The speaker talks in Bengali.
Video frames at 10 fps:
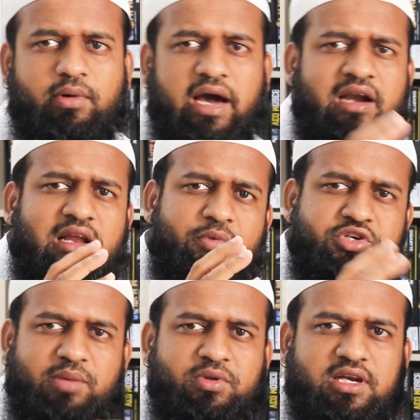এবং আর একটা
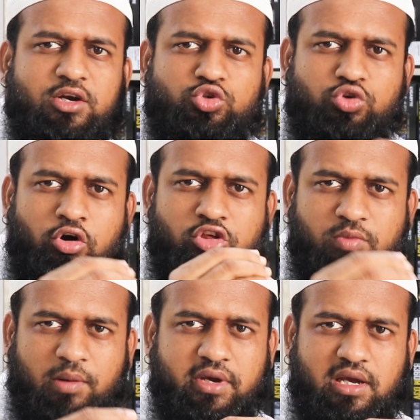বিষয় আপনাদেরকে একটু
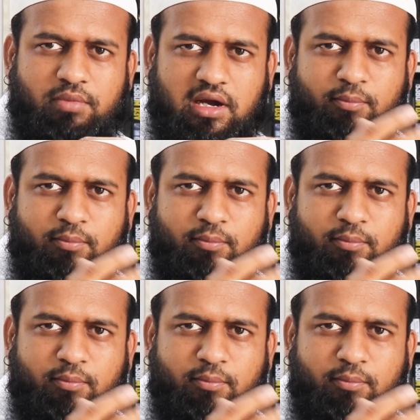সহজভাবে